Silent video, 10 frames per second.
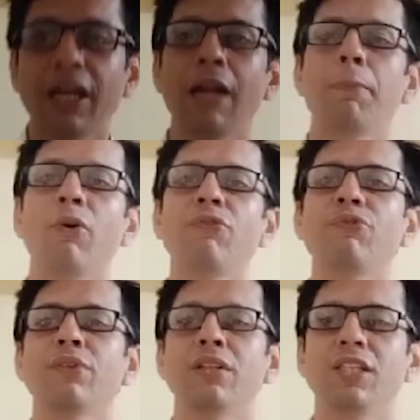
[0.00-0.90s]
हेल्प
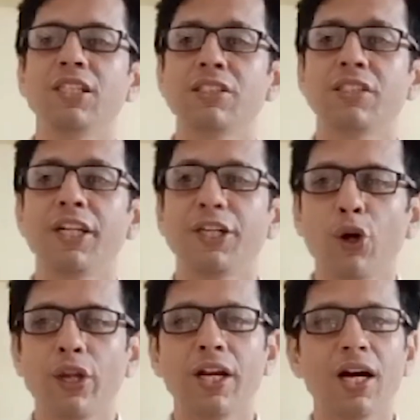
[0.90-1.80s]
ऑफ दिस
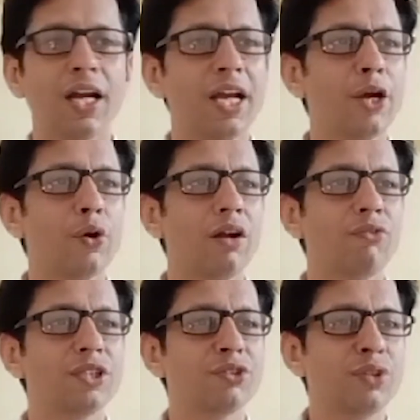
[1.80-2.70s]
किटोनिका हेयर ऑयल
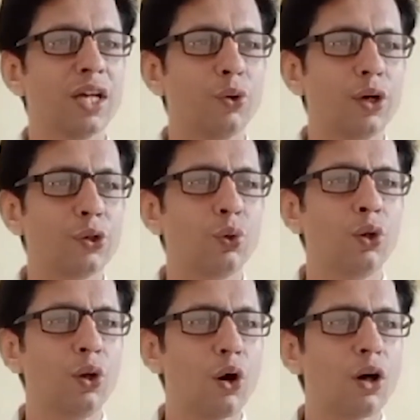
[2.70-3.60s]
विच वी आर गोइंग टू
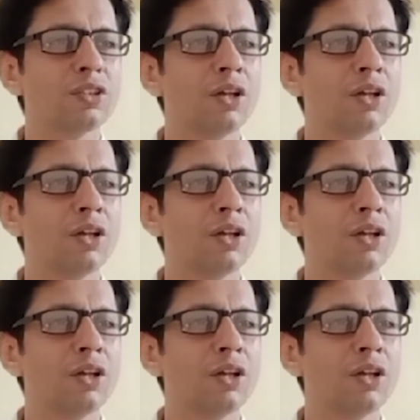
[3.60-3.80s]
लॉन्च